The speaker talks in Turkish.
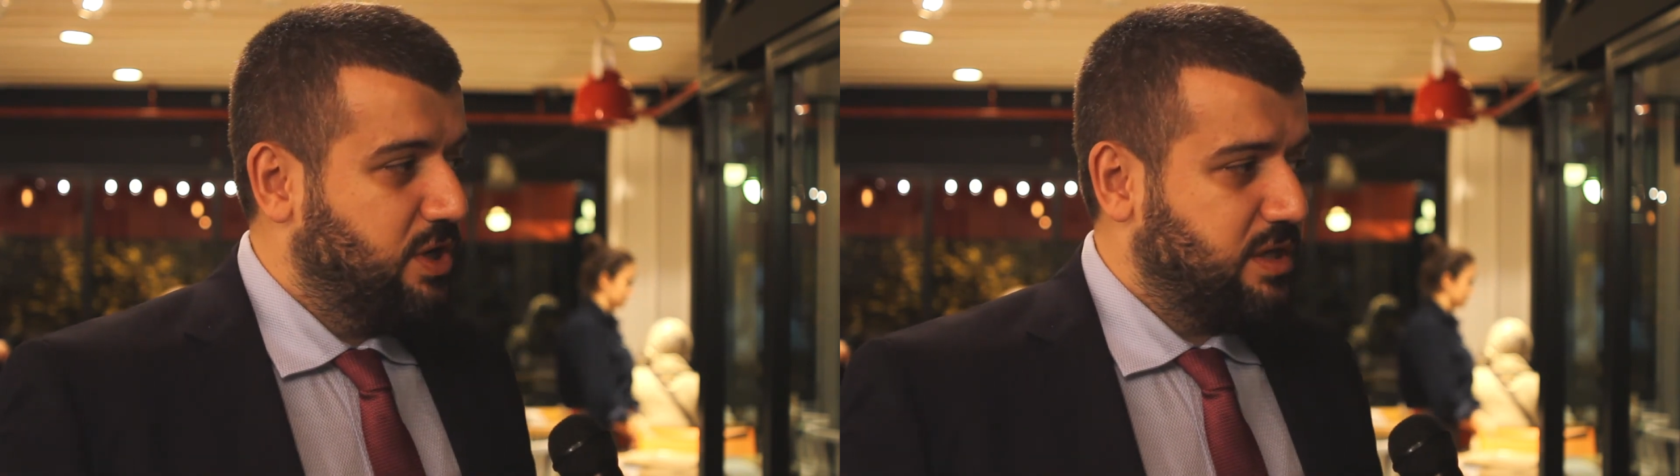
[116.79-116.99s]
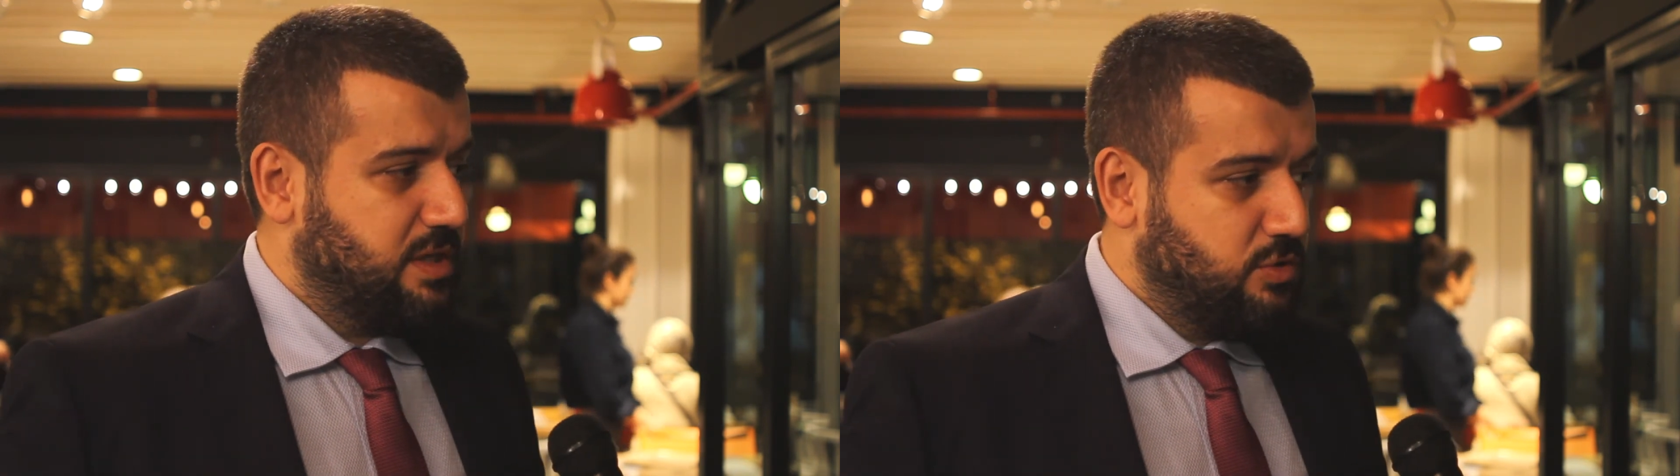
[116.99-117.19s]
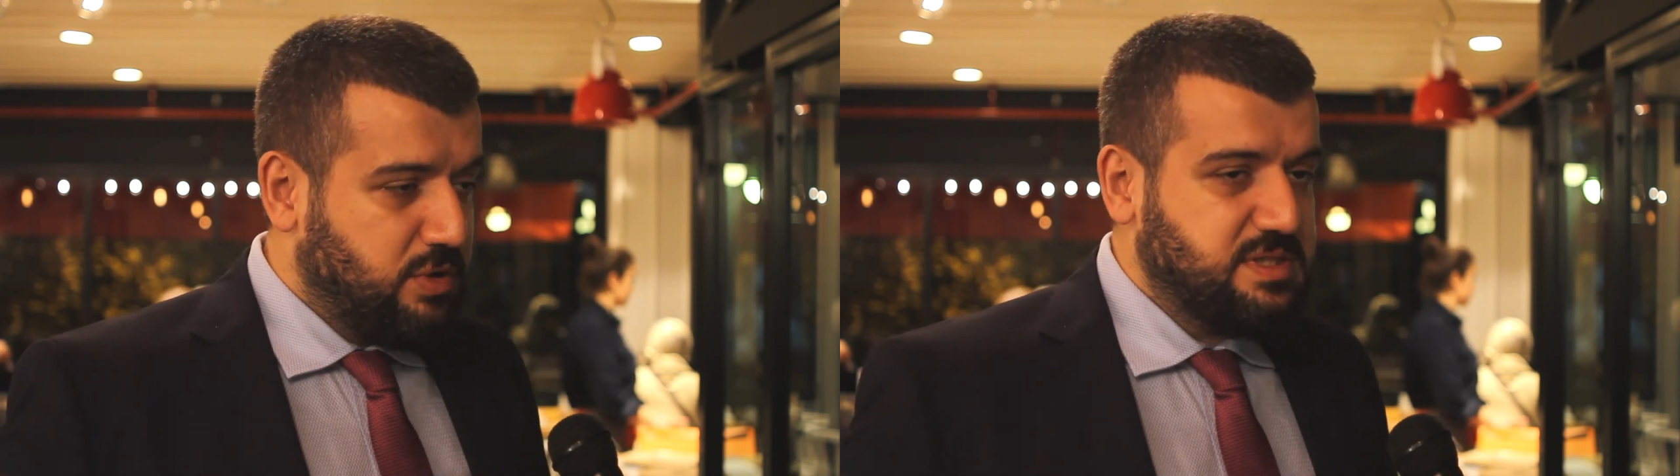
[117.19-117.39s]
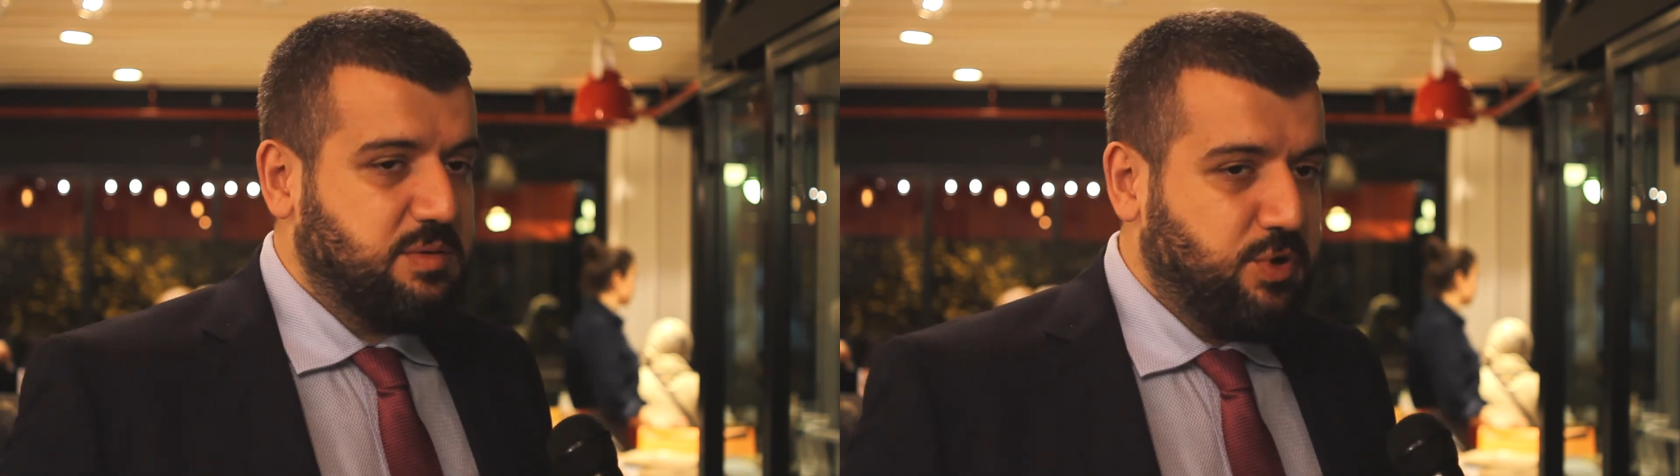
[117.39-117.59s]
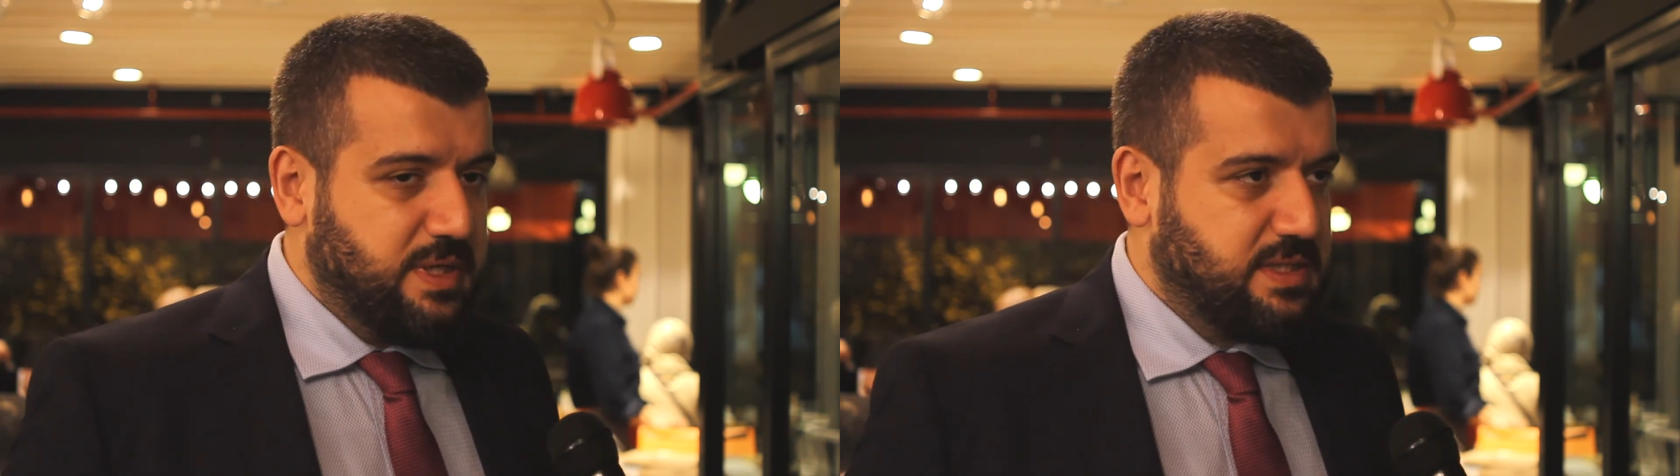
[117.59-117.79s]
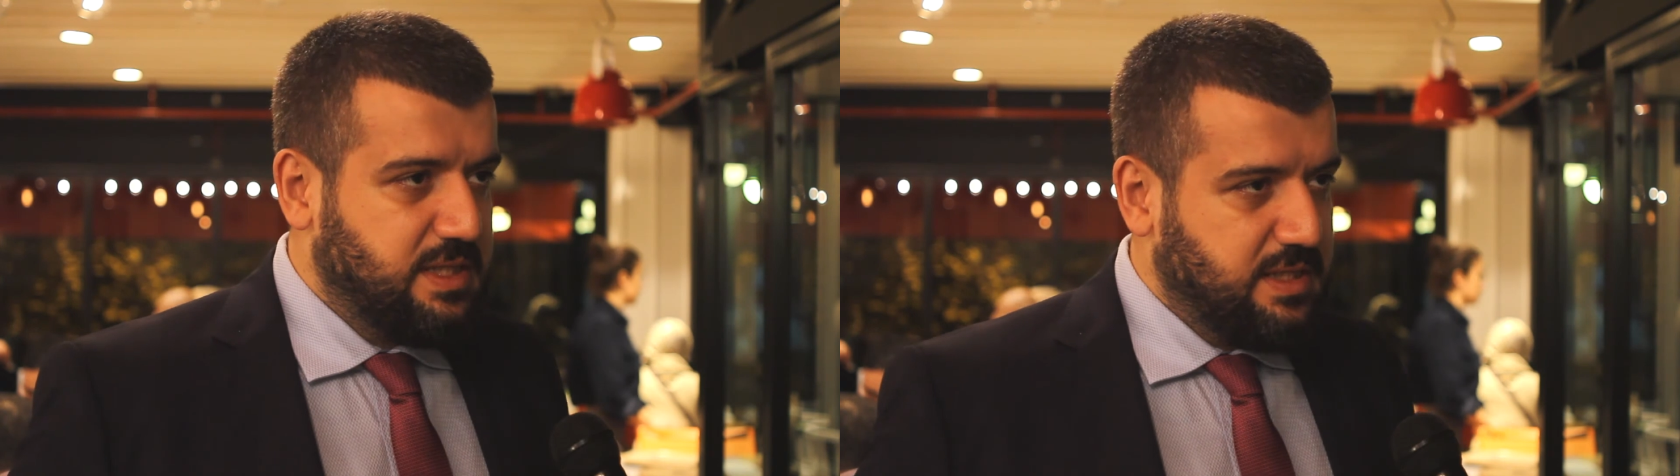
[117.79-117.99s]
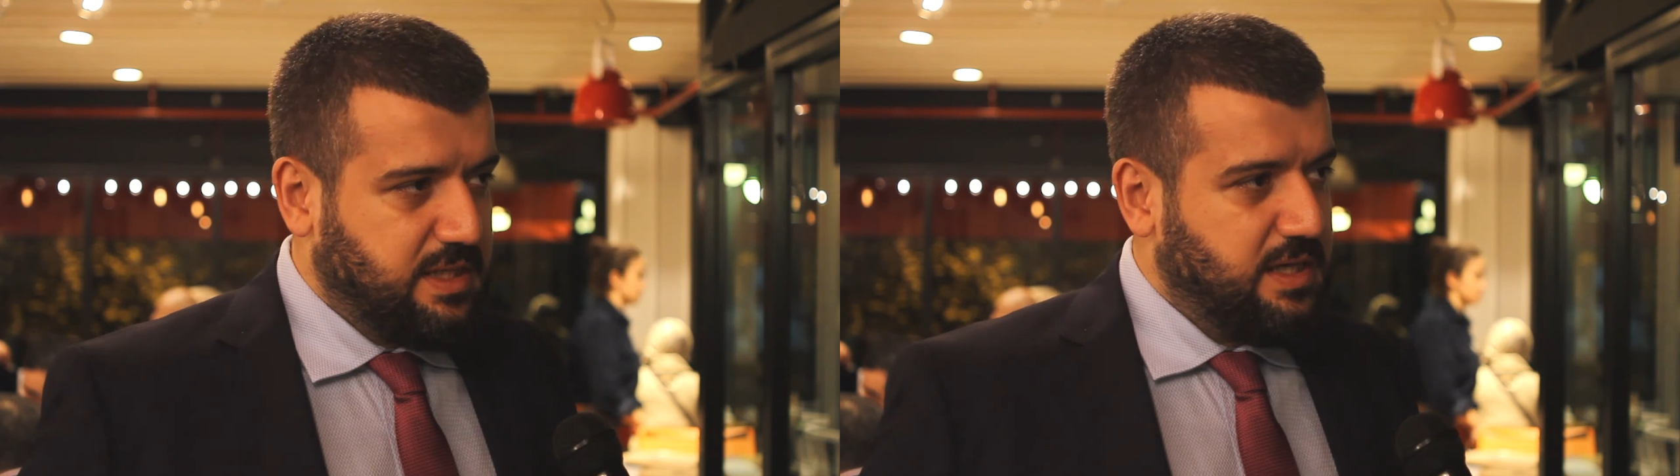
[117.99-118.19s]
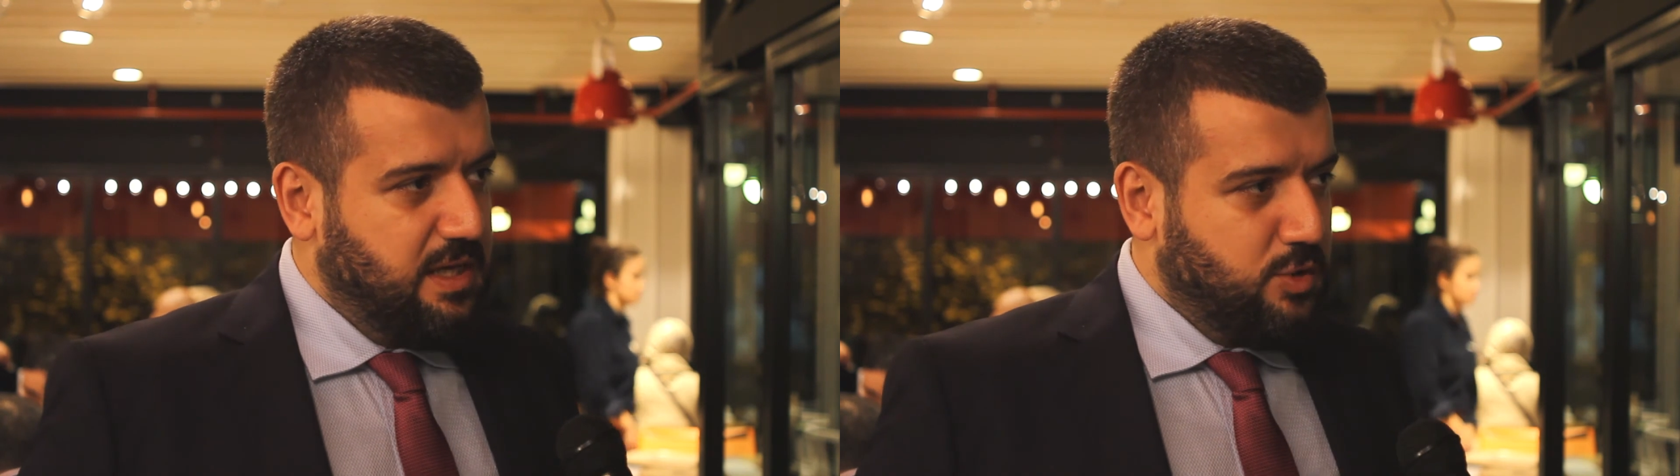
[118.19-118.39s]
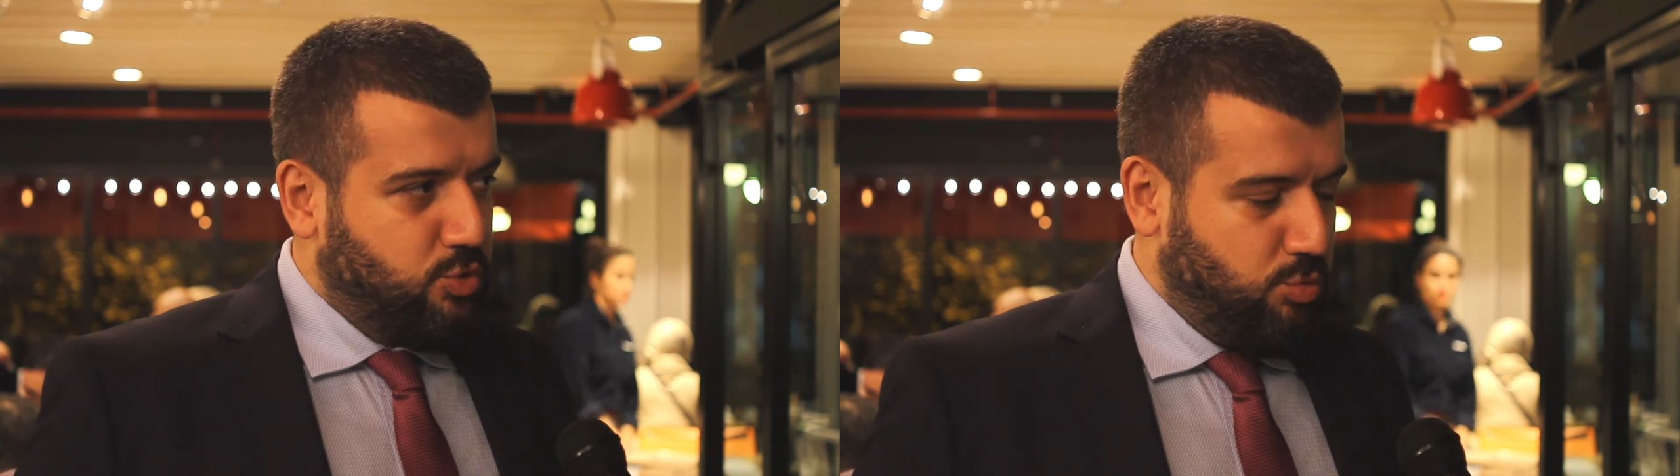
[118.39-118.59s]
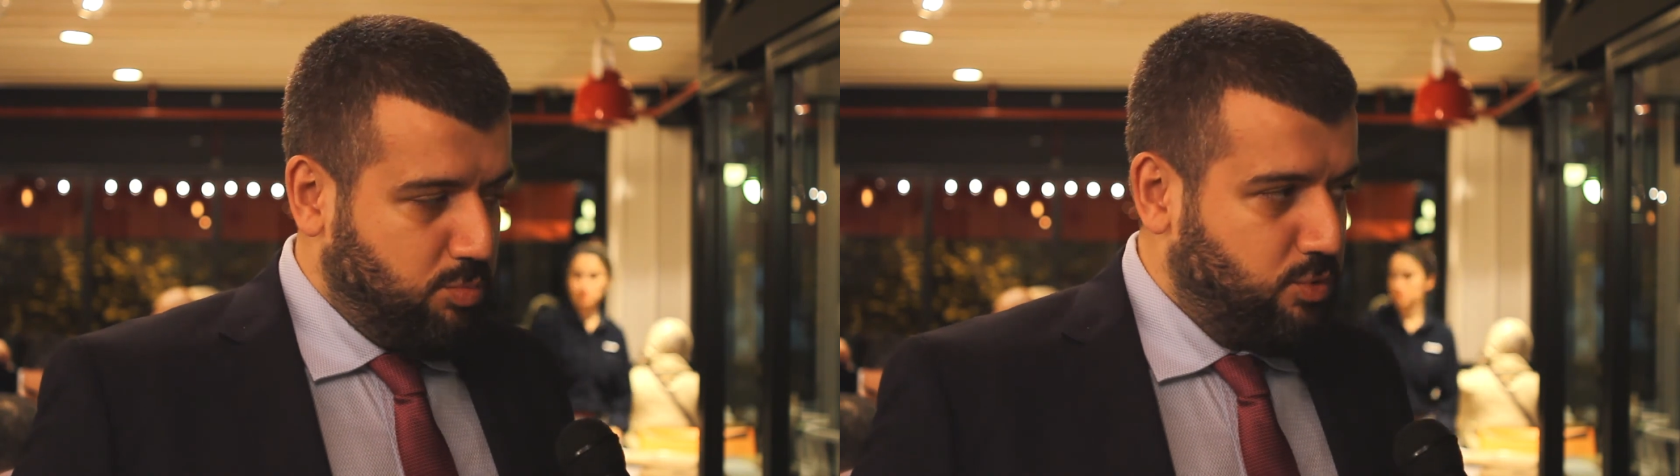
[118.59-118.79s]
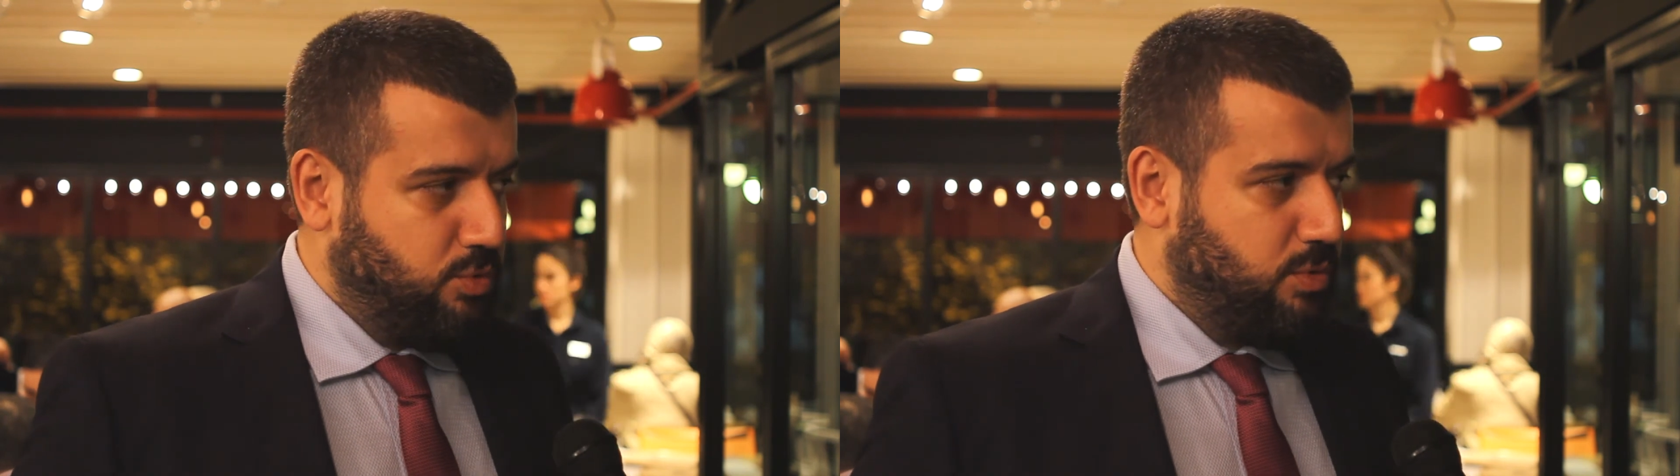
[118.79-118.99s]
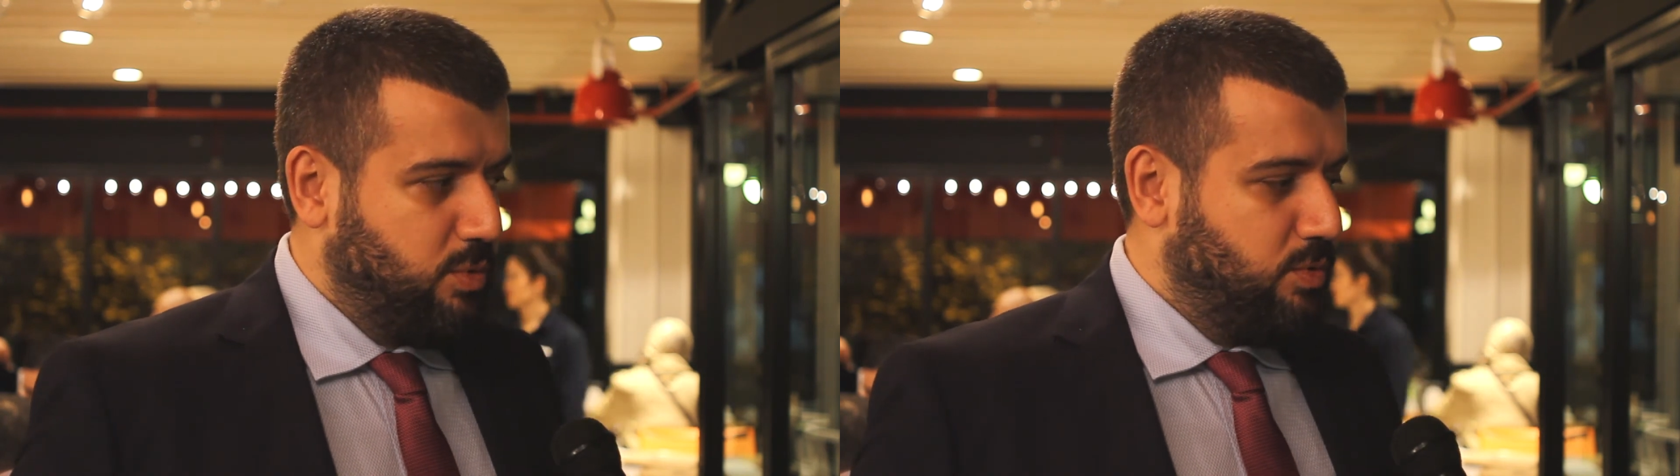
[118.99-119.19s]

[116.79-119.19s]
E, dolayısıyla bu etkinlik tüm bu